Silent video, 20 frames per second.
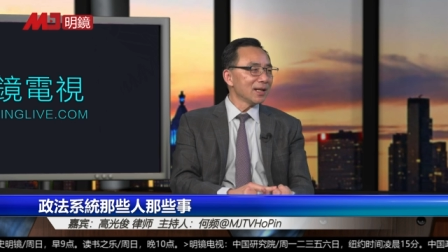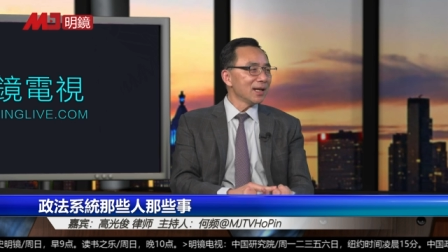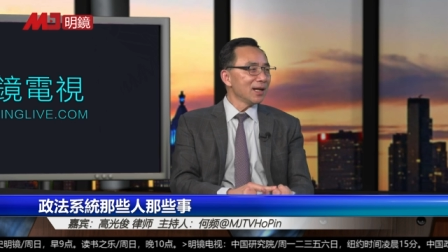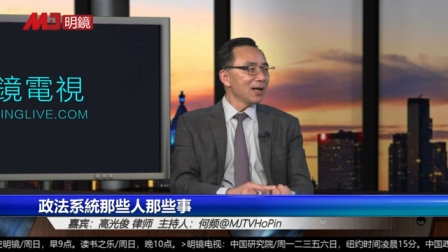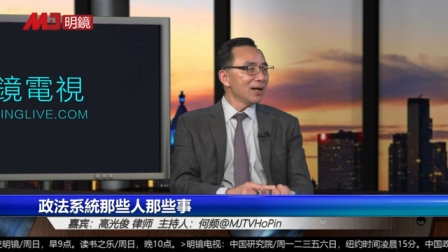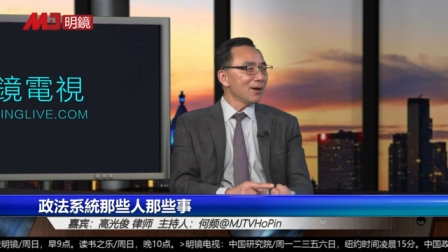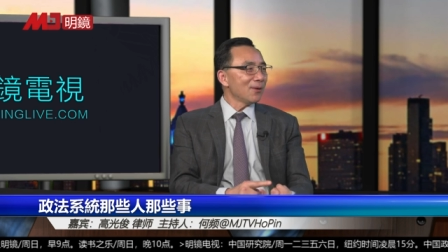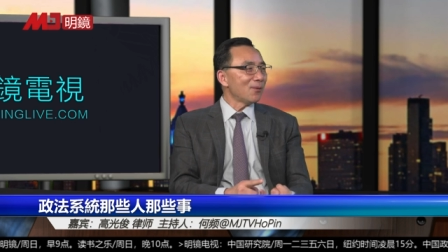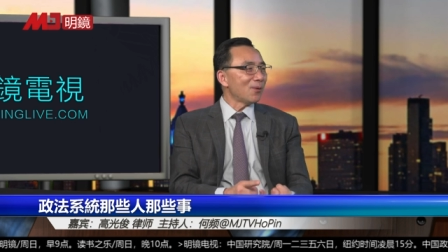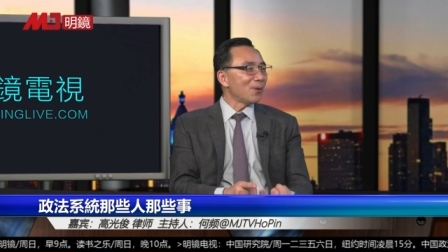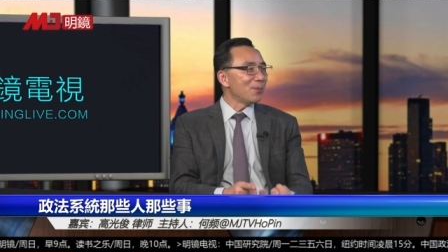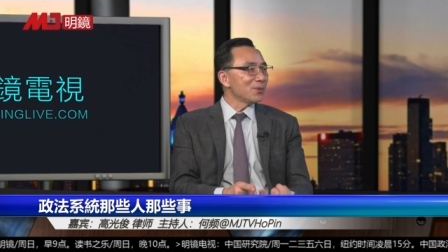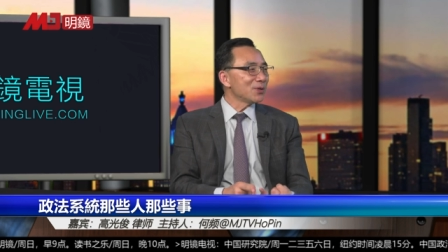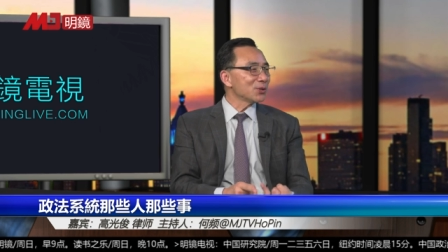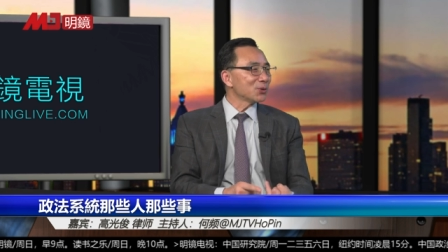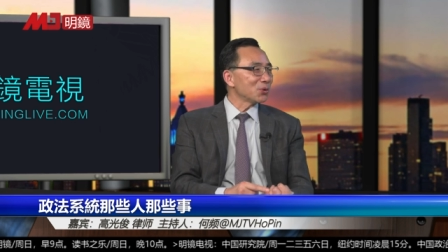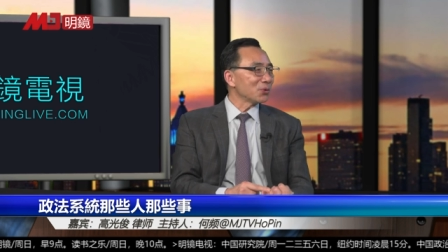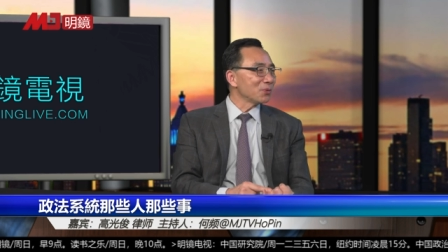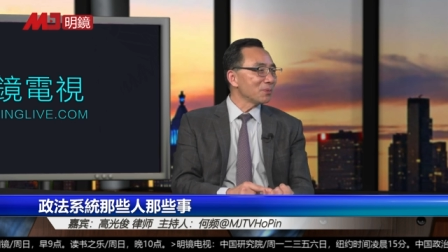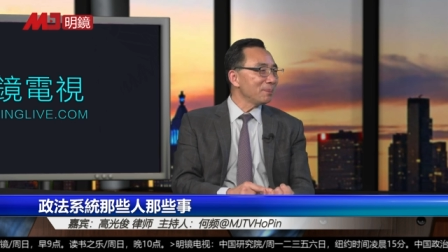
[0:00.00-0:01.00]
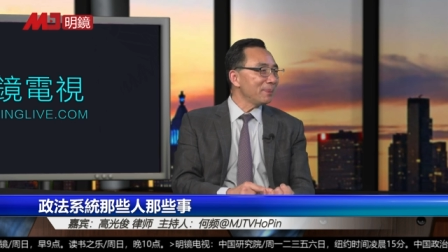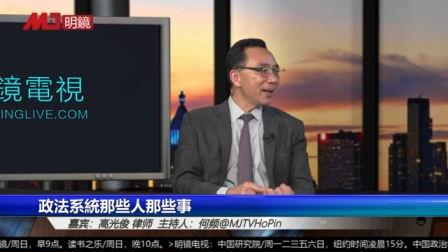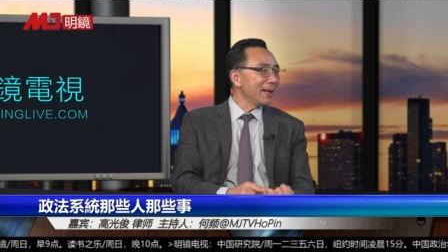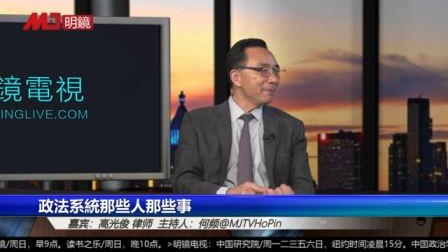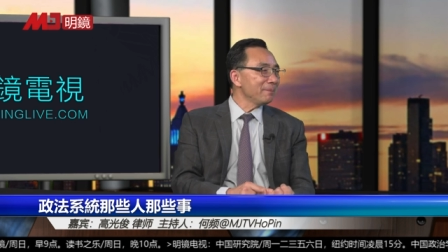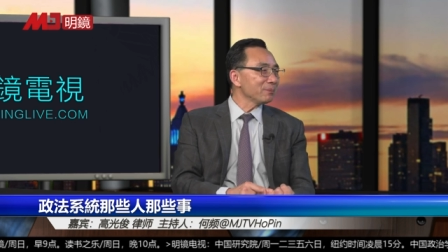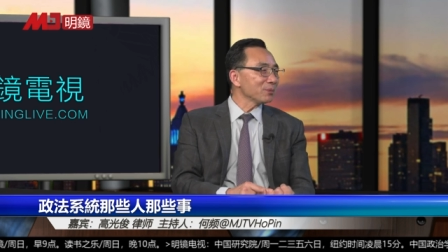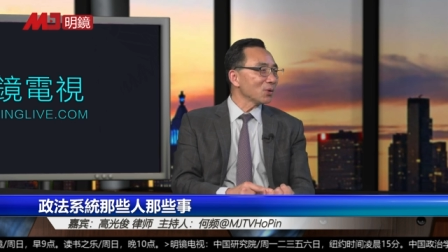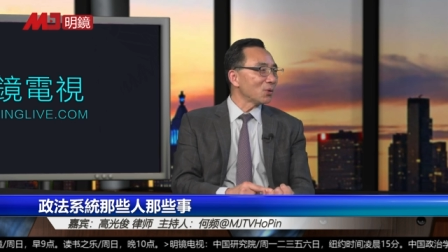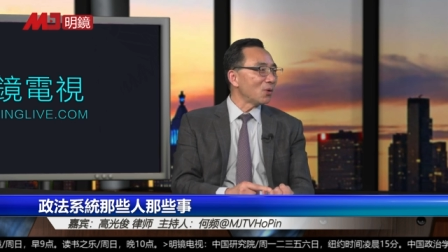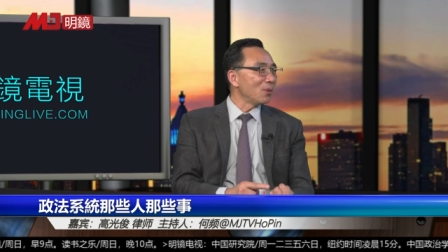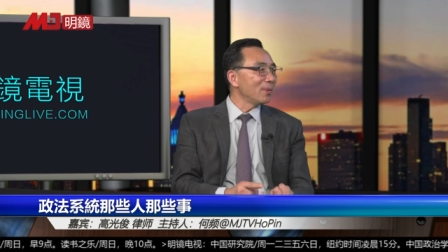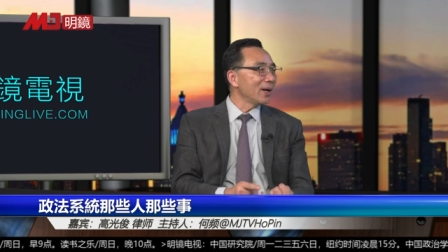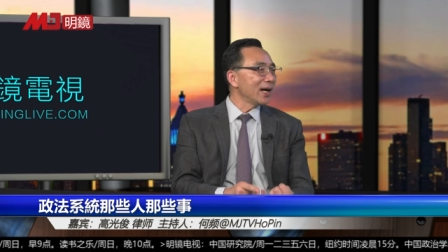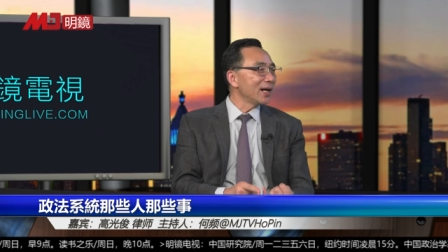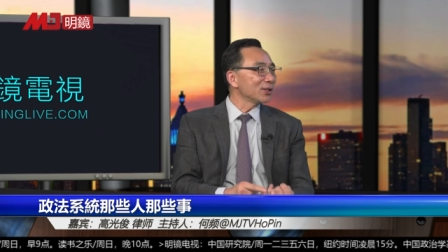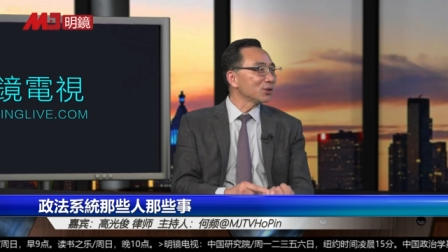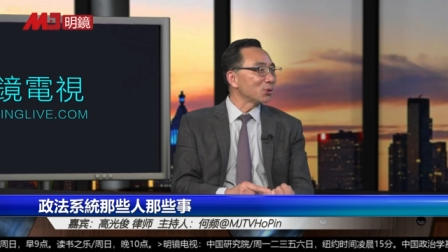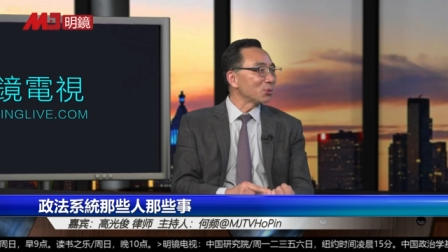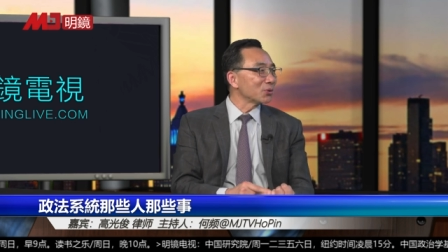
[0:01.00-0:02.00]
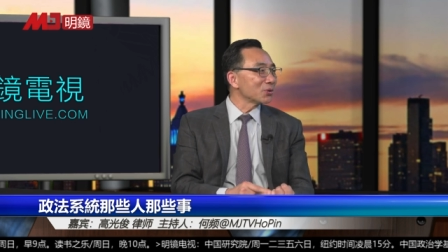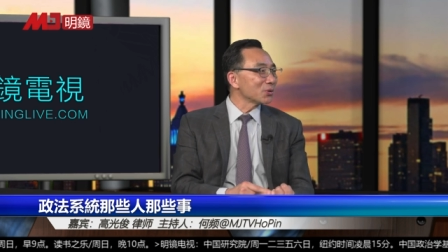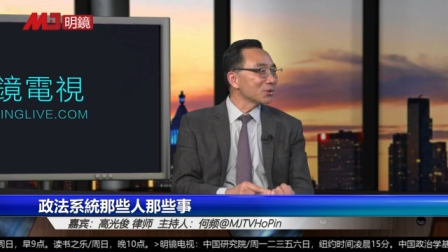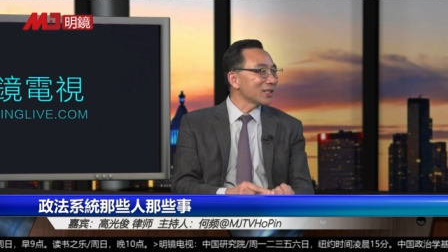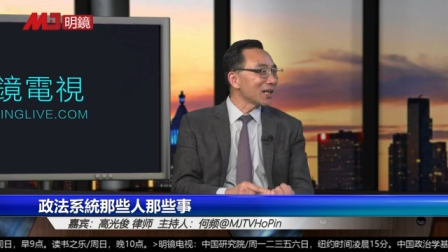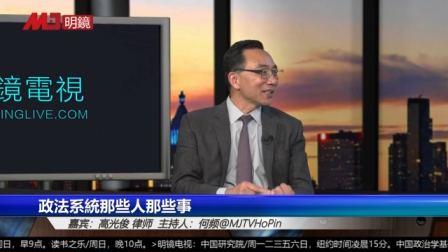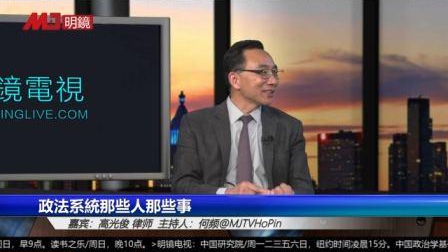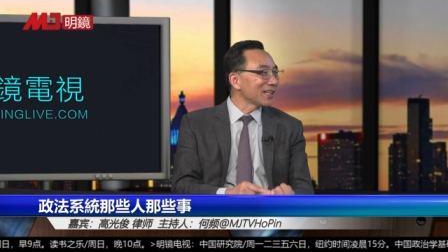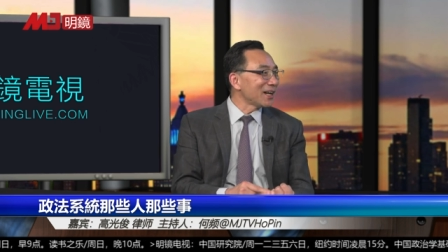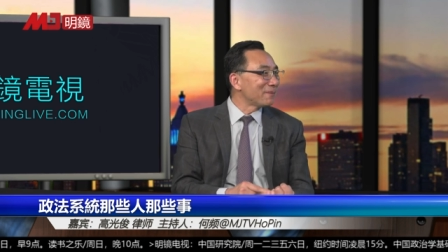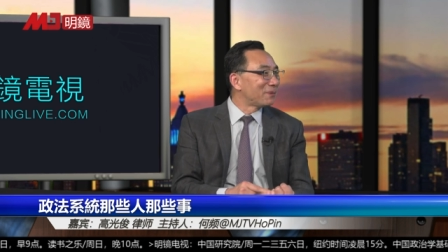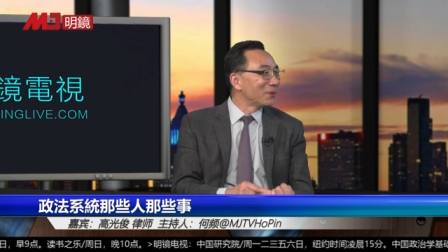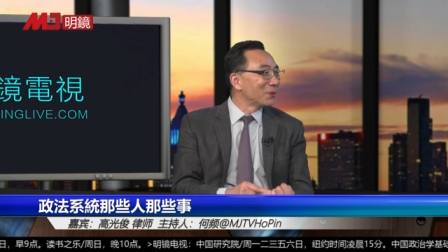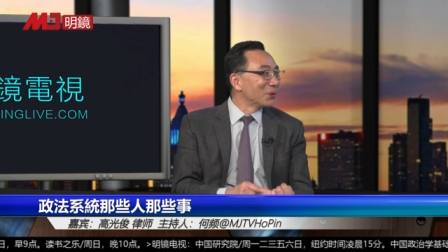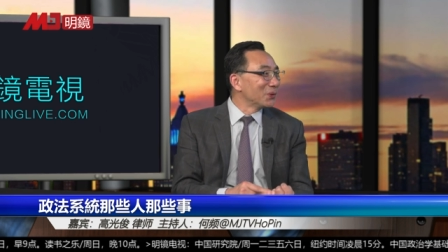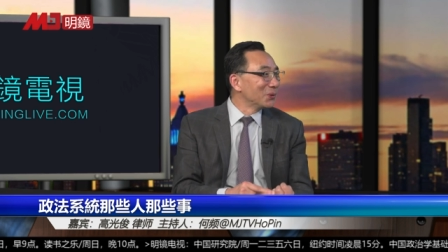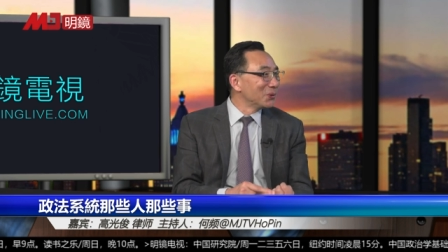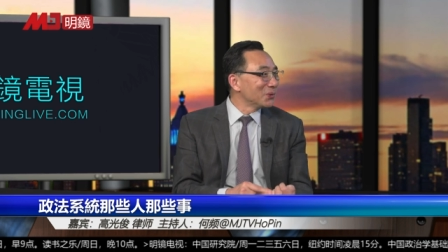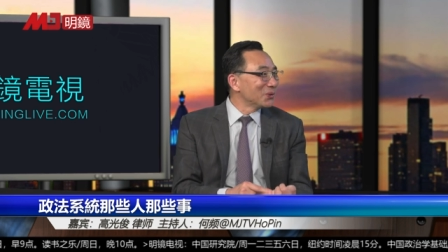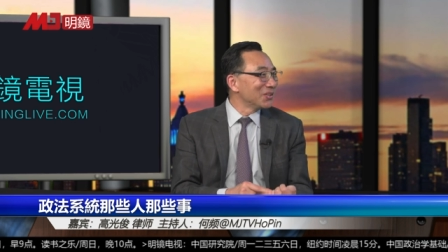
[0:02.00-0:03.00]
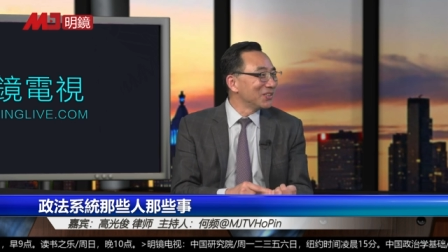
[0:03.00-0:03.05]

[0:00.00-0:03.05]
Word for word: 嗯、我们是同班，我们还是同上下铺，